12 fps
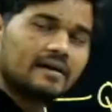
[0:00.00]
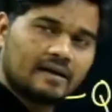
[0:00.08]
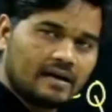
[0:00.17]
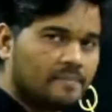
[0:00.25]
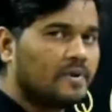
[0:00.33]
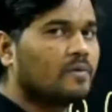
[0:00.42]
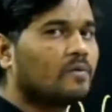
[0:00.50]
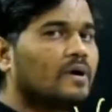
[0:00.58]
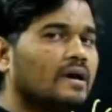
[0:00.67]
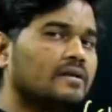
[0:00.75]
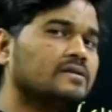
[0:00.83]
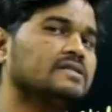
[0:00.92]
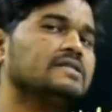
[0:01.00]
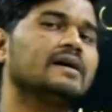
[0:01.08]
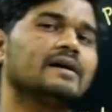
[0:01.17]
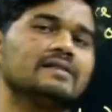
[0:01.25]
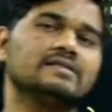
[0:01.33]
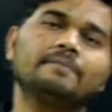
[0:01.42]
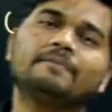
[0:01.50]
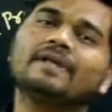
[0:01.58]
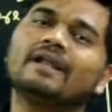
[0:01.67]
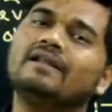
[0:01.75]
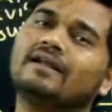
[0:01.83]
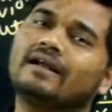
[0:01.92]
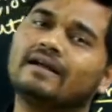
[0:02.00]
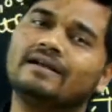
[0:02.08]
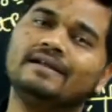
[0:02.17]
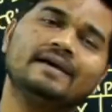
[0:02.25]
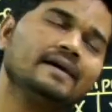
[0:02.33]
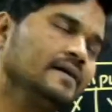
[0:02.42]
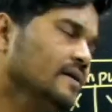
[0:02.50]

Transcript: अपने को अगर चीज़ें कंसेप्ट क्लियर रखनी है